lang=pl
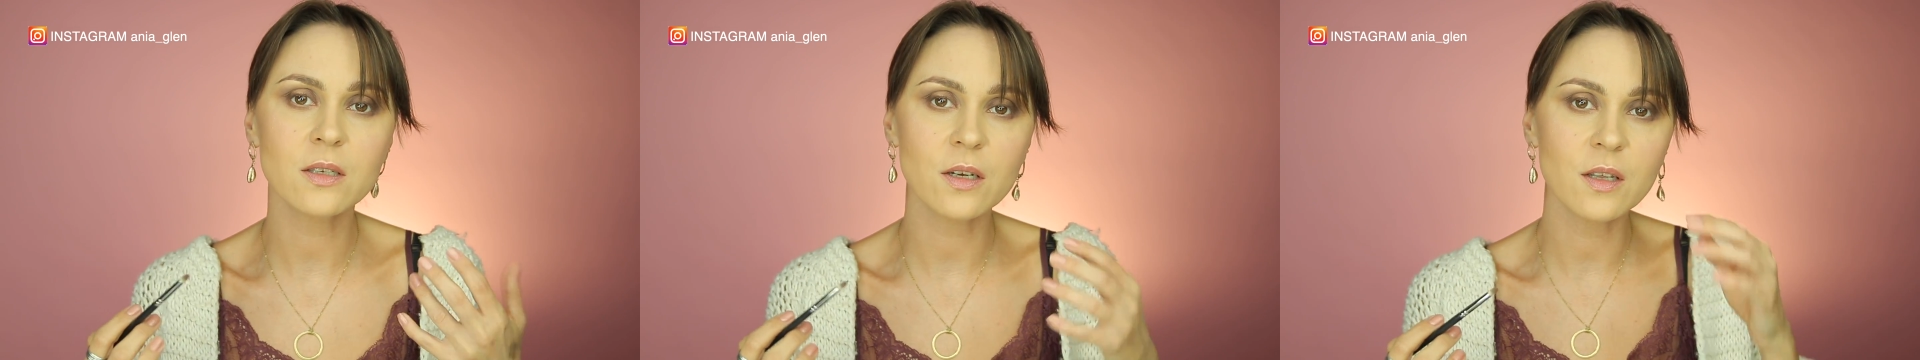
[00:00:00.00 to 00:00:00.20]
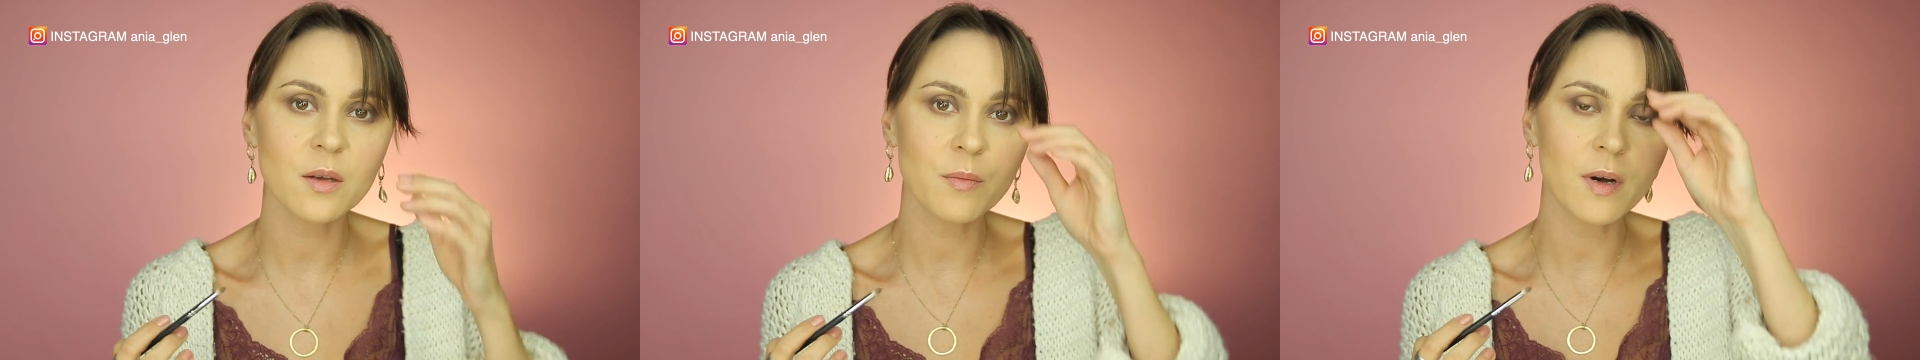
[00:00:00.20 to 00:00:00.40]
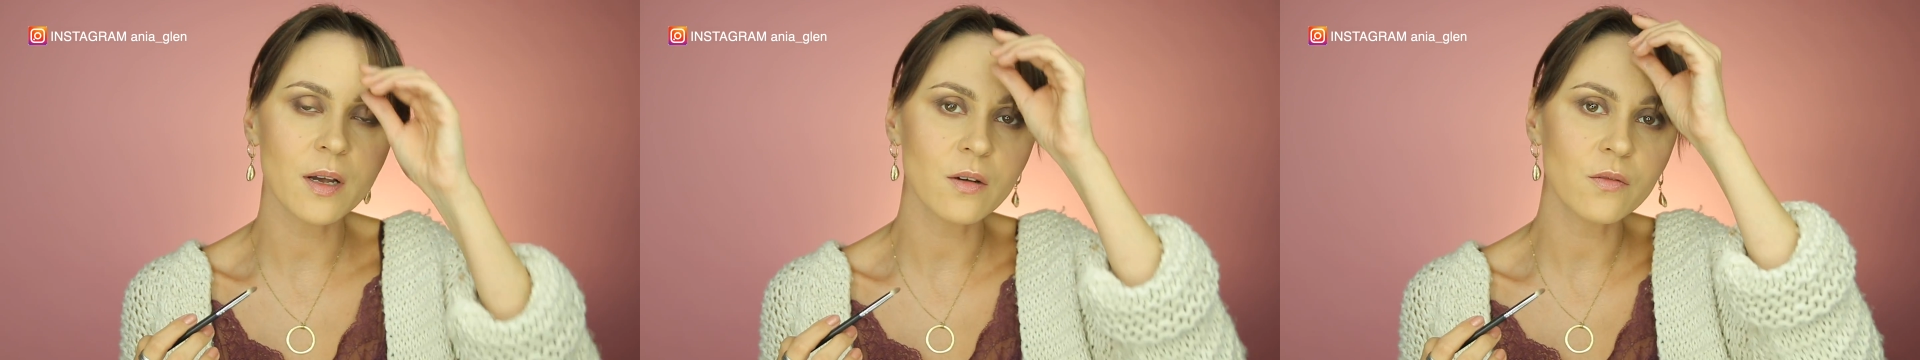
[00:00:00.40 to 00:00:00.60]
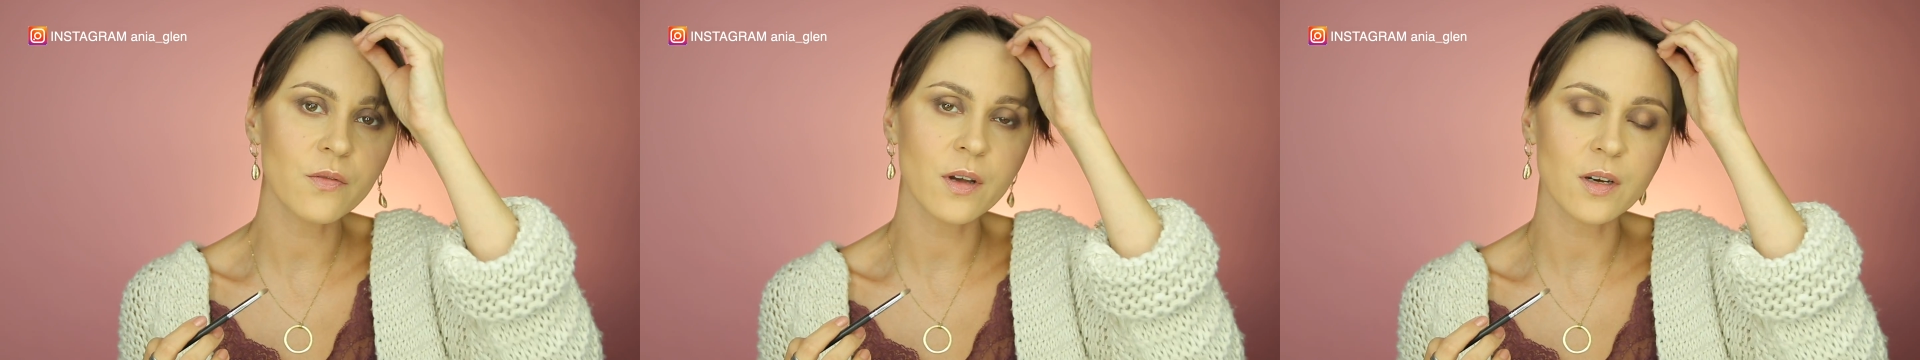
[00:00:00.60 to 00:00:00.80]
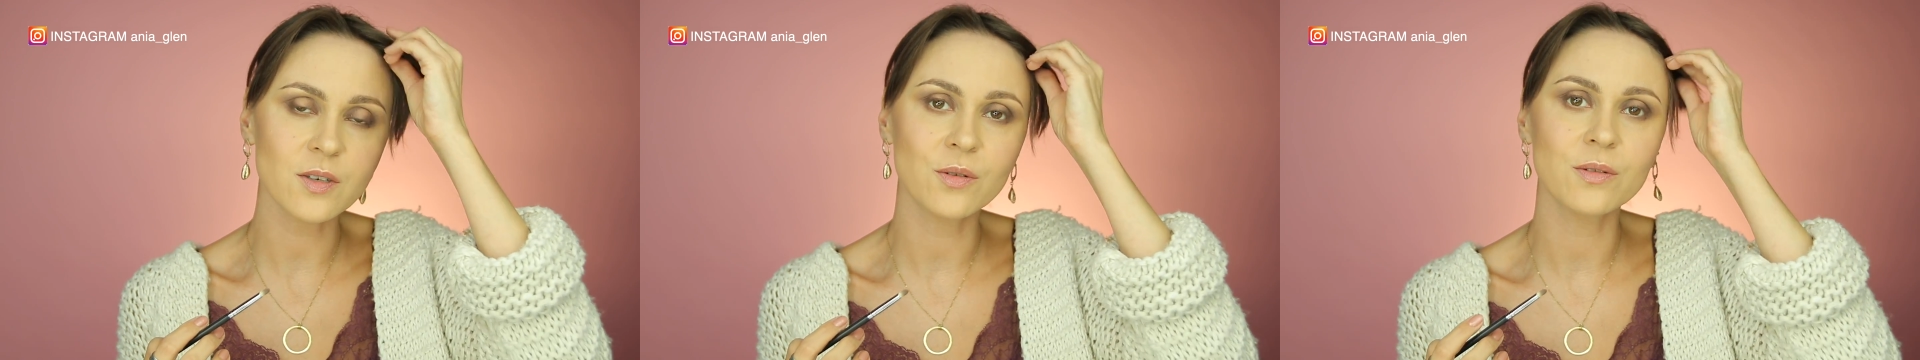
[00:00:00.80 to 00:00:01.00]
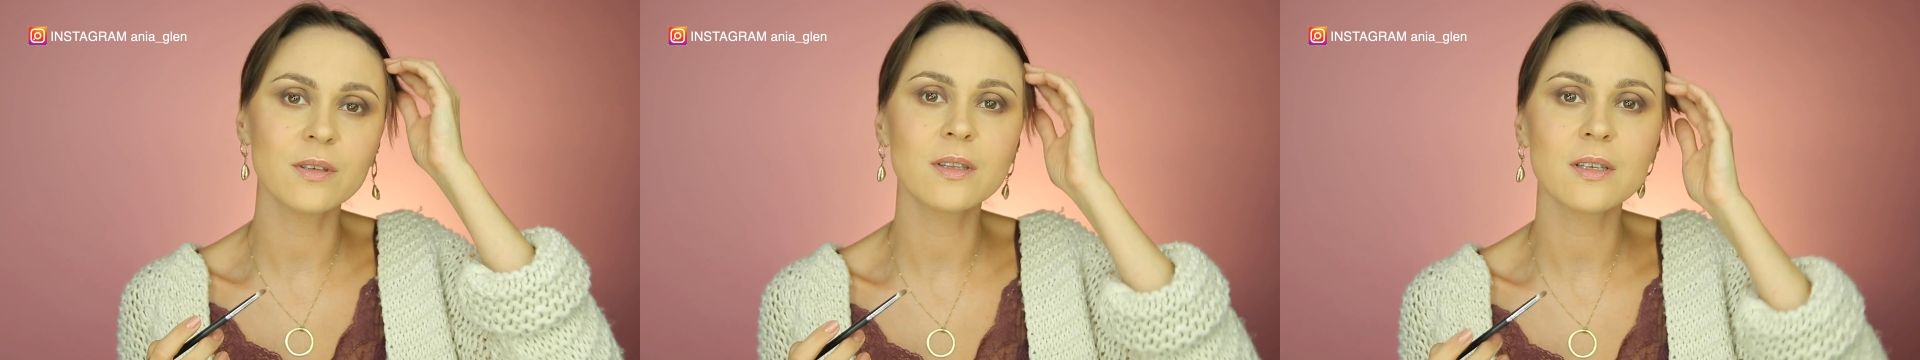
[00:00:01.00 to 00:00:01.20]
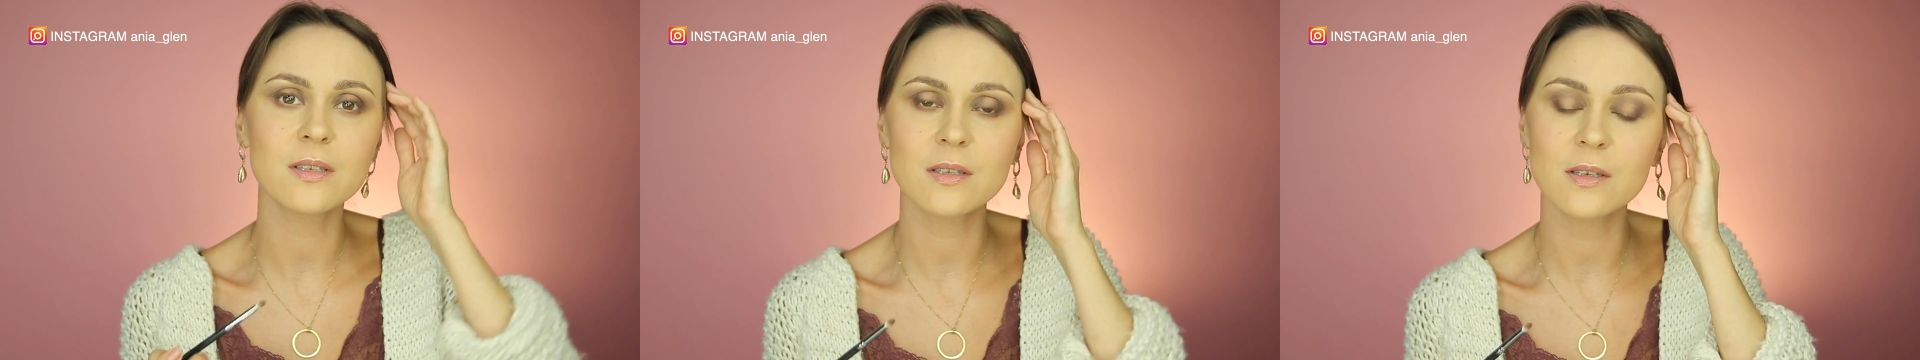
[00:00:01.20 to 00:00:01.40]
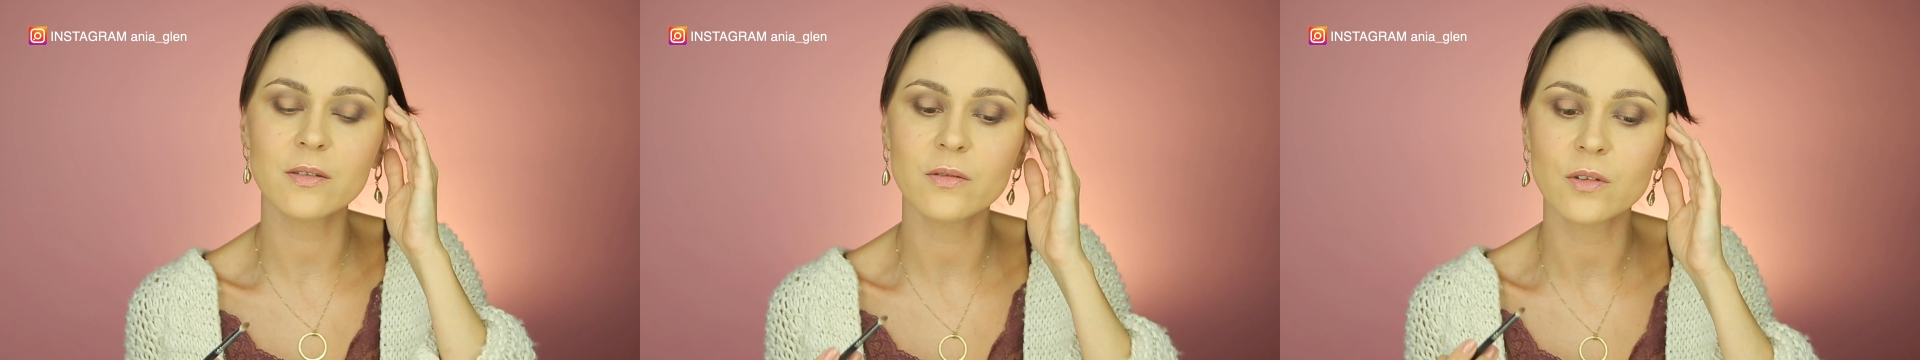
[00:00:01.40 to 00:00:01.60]
cienie mają większą
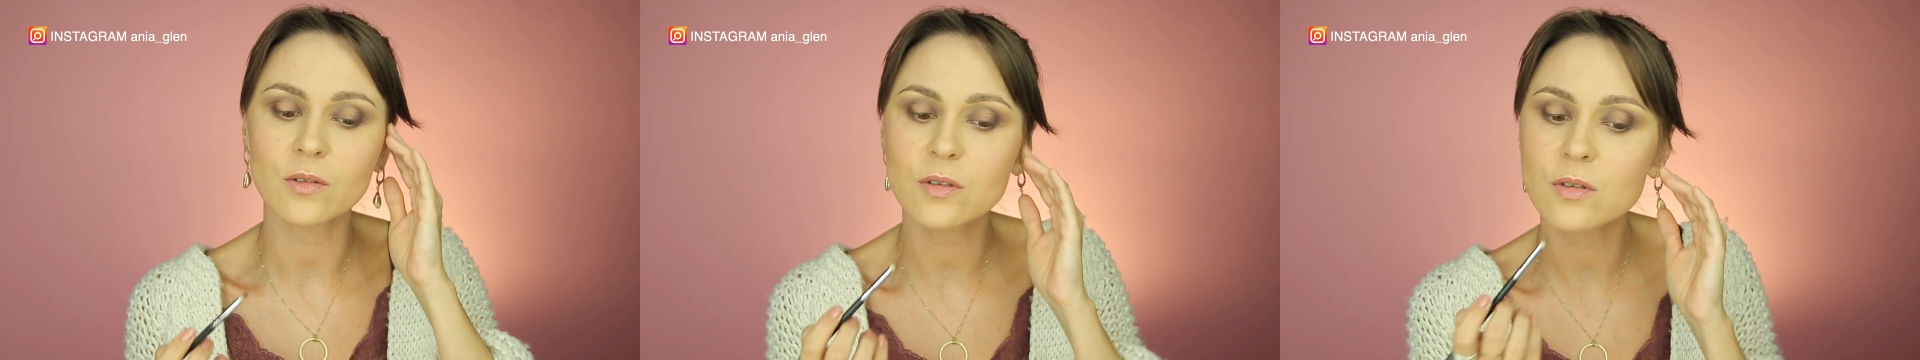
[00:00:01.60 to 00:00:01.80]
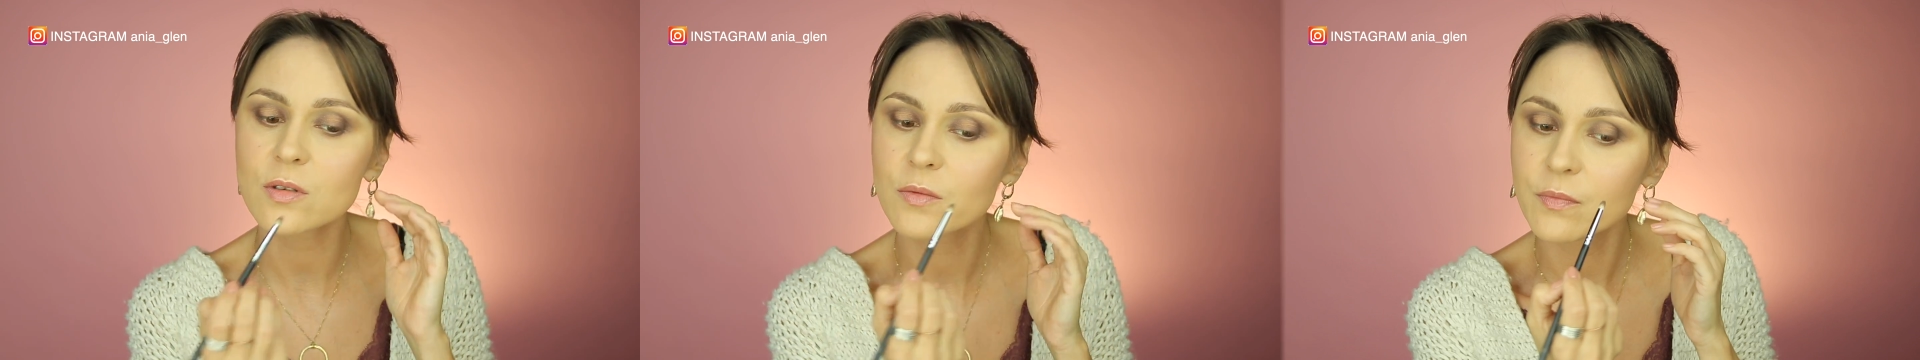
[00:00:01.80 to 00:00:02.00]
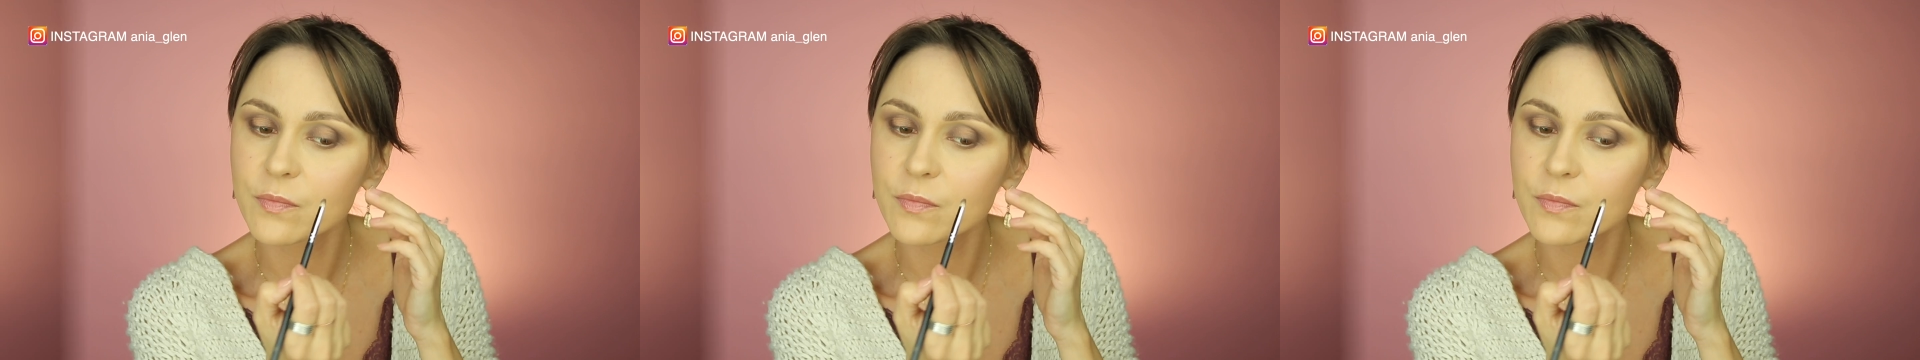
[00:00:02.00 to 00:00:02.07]
intensywność.